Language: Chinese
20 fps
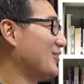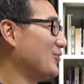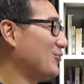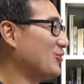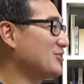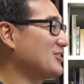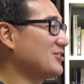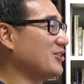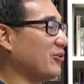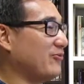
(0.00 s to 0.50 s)

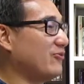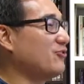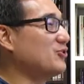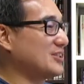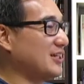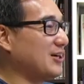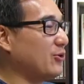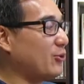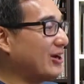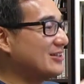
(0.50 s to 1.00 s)
我只有负
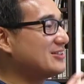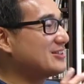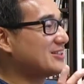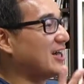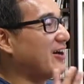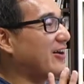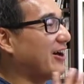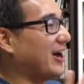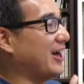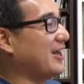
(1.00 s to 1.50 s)
责玩
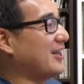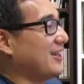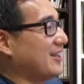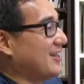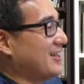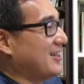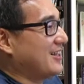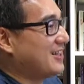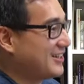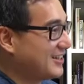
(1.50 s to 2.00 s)
小孩，
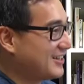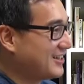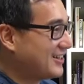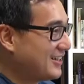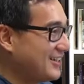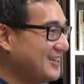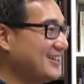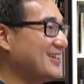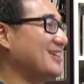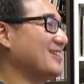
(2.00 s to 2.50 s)
哦、
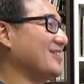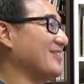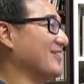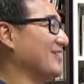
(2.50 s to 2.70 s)
或